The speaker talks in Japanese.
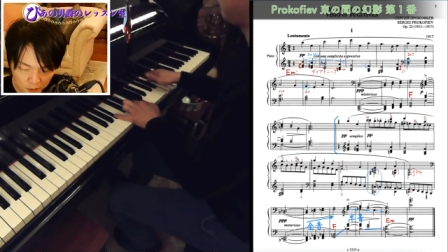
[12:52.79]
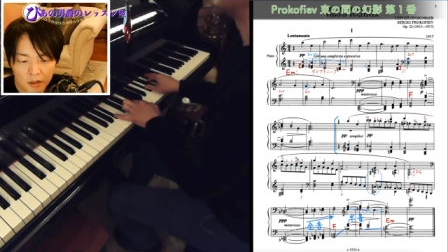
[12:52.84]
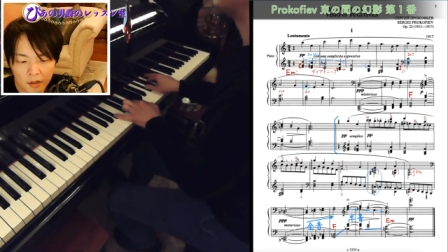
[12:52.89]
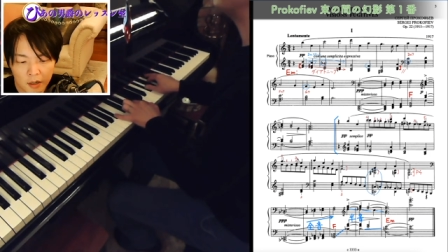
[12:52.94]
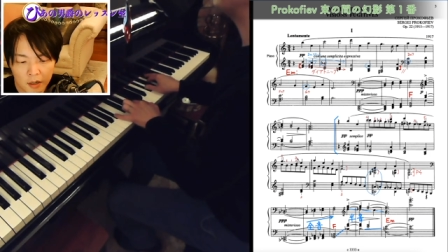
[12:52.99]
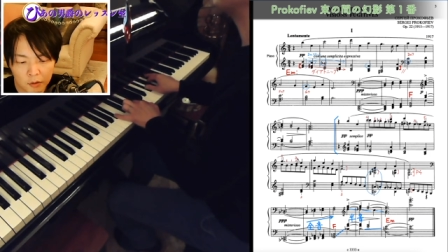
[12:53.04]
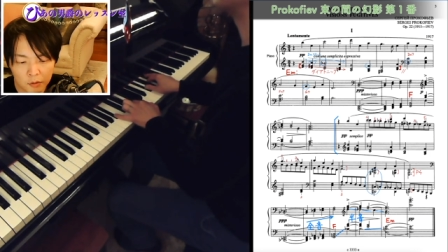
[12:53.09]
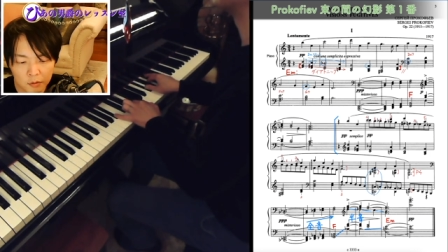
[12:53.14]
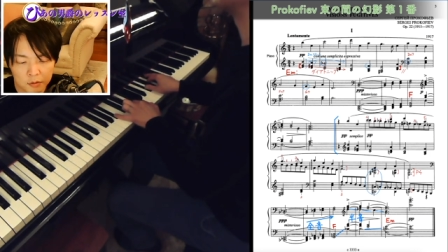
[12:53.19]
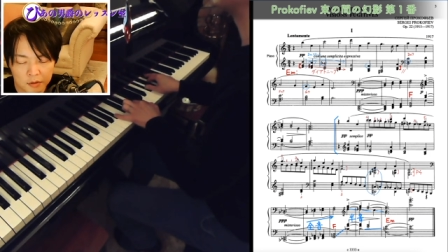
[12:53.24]

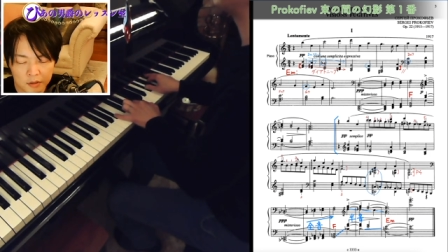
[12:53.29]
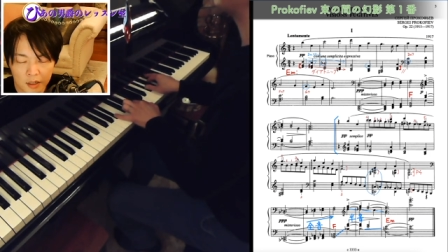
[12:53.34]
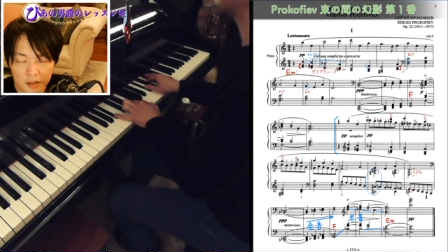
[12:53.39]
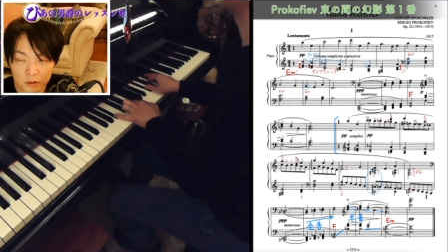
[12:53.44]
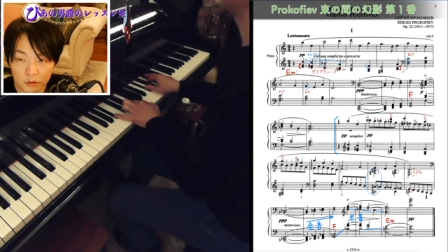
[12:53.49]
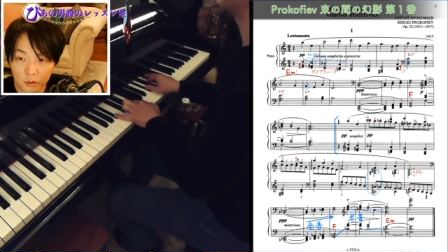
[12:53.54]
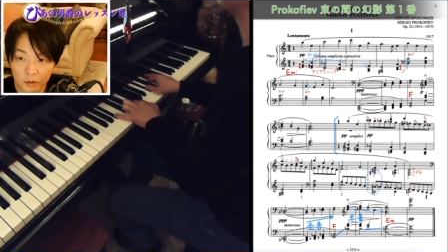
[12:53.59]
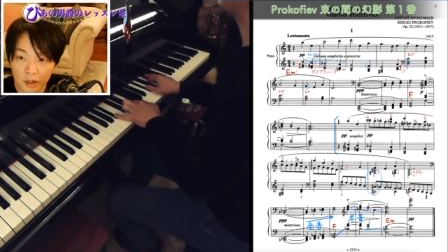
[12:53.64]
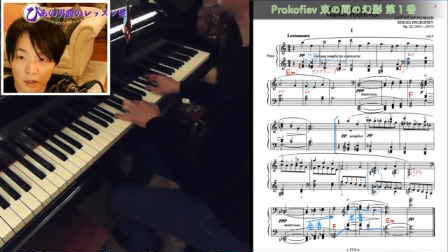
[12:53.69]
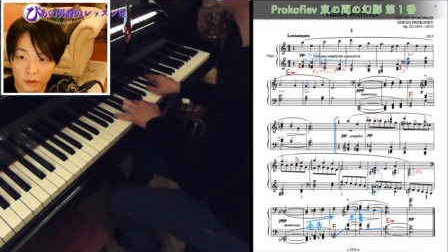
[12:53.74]
レの
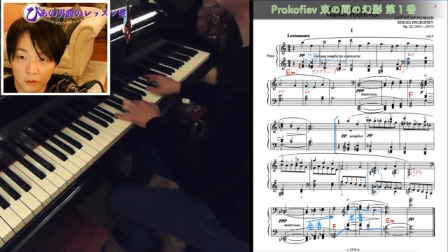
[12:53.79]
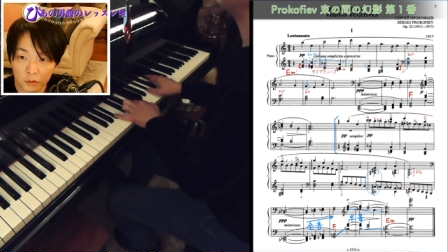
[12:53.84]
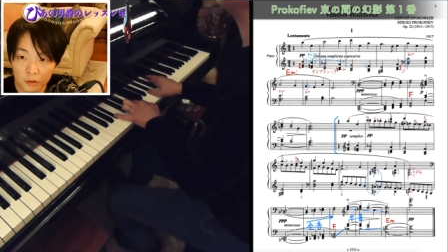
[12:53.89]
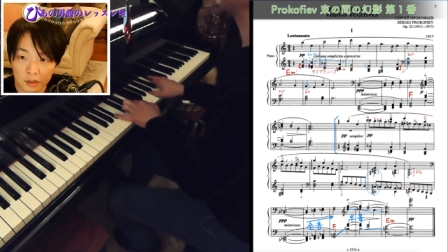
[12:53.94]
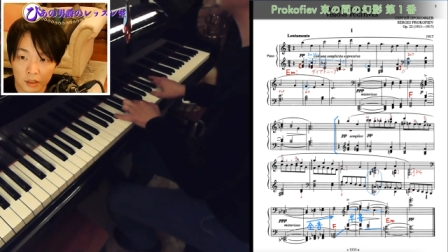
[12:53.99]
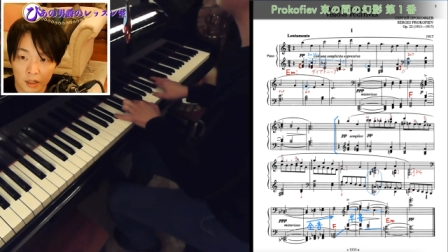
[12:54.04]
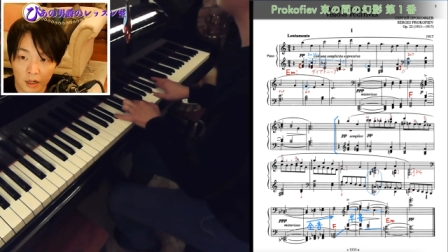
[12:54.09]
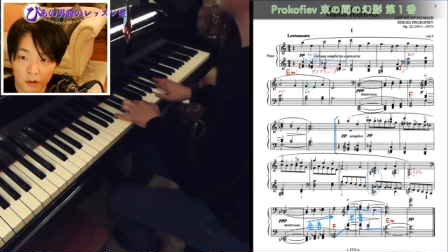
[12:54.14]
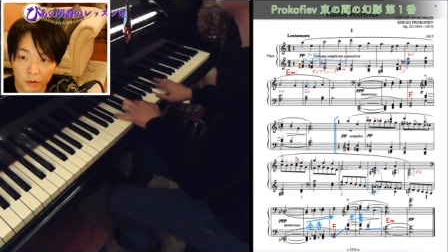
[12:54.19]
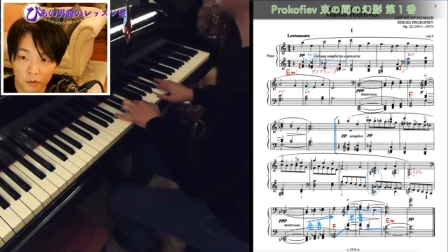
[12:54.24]
フラットがド
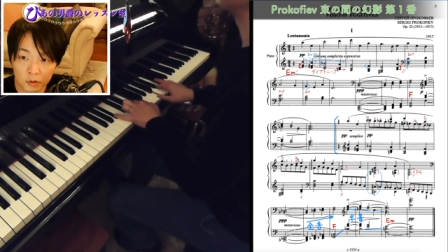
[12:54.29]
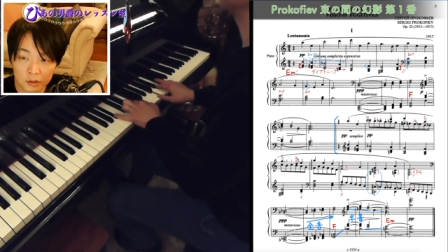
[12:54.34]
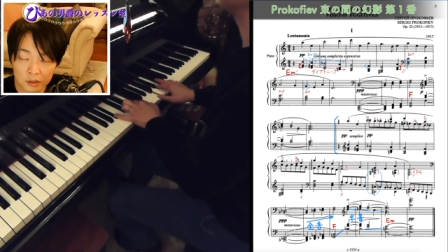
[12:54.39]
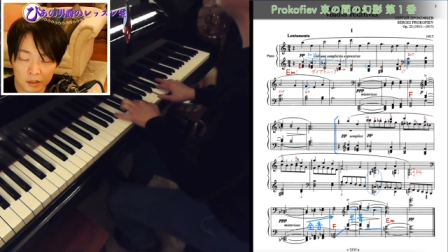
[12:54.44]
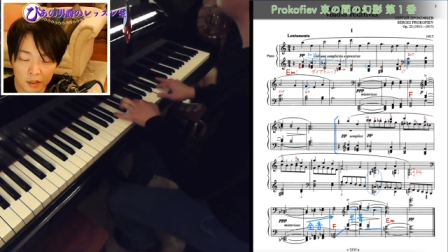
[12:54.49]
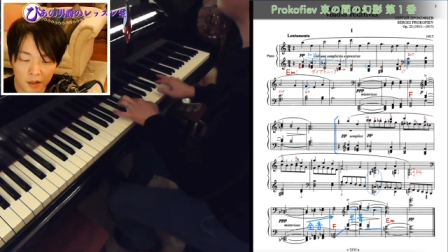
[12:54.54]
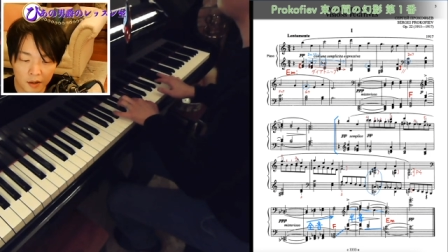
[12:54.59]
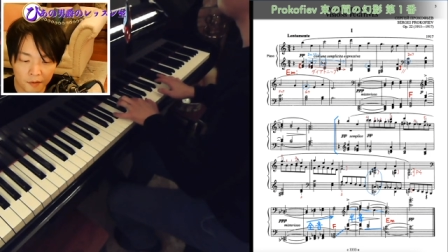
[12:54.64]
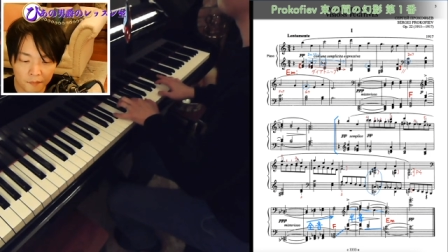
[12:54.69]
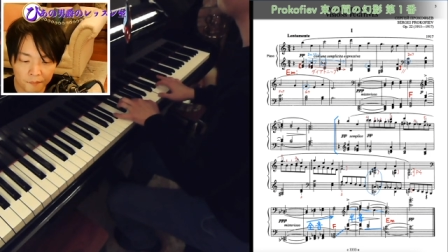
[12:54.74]
に加工し
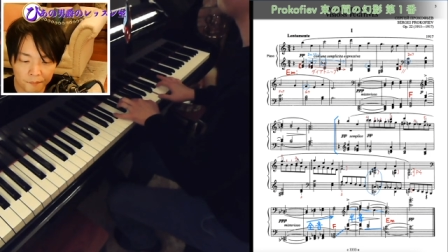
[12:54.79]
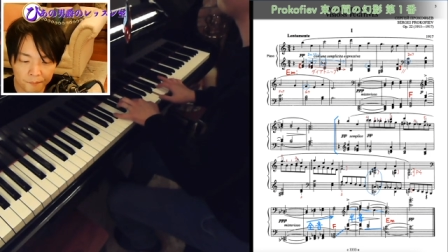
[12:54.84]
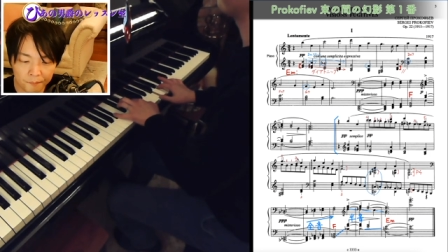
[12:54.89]
て、